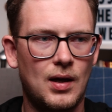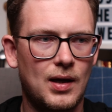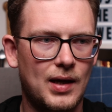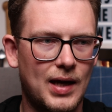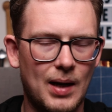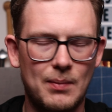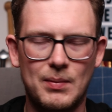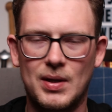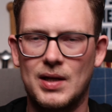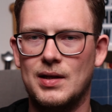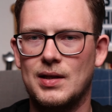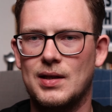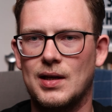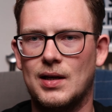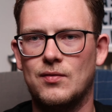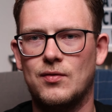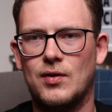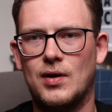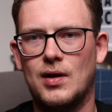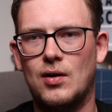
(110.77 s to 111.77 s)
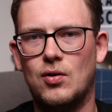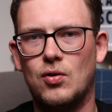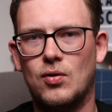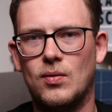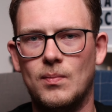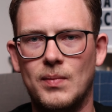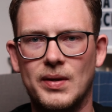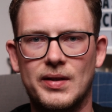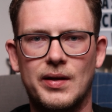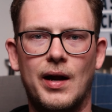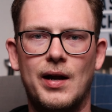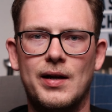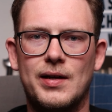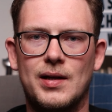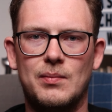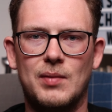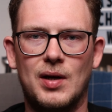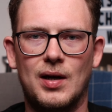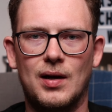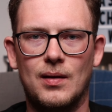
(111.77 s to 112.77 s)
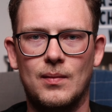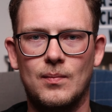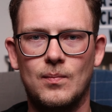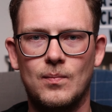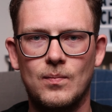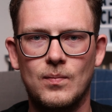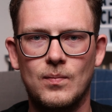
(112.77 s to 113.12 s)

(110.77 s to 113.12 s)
Kann man nicht einfach auch Mittelalter machen?